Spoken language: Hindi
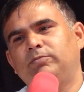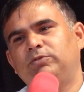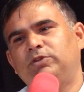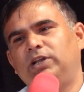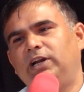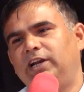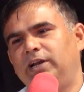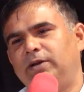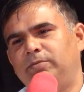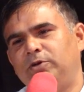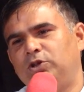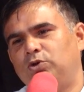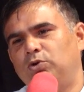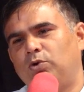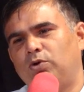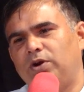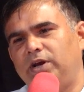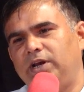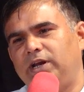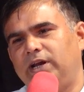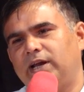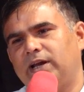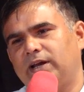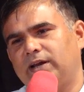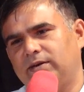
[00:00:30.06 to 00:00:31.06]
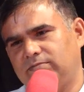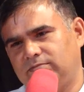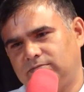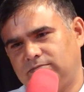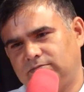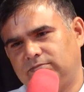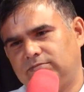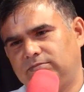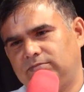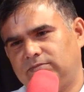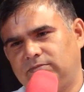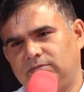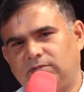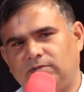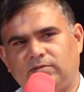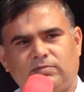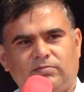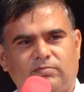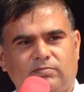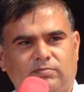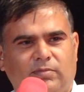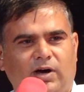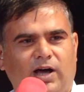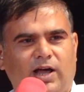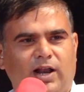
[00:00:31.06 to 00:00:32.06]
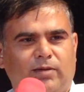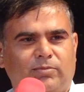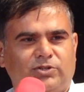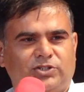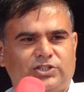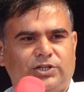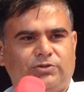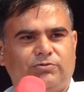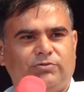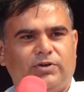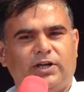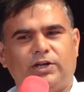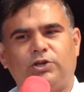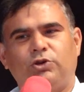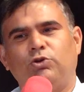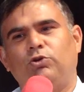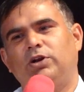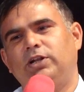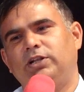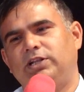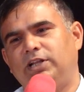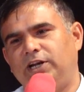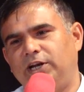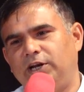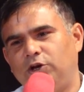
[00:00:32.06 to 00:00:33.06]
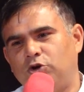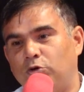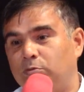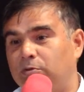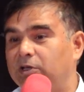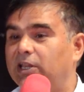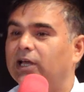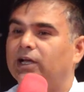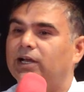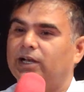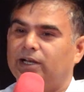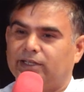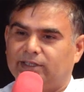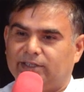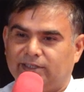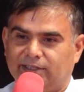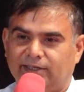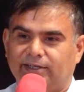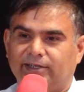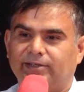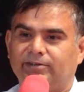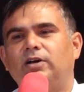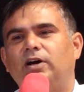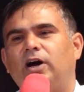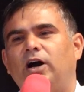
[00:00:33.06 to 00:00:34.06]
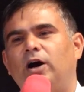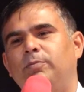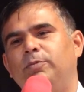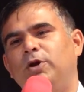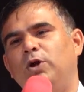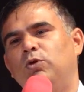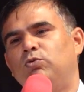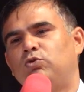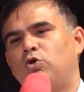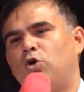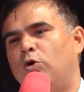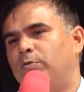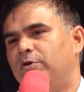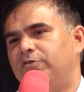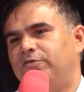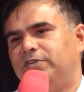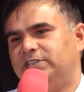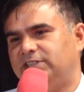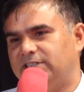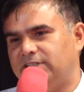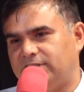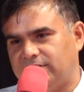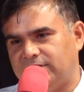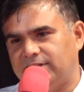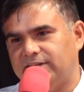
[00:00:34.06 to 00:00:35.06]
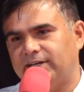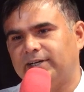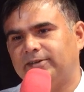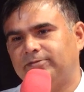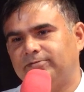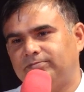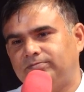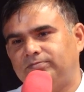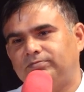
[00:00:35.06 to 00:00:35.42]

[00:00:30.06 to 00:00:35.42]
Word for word: अब दिल्ली भी दूर नहीं है बारह बजे हुए क्यों ना दिल्ली को भी देख लेते हैं हमने उनको भी विजिट किया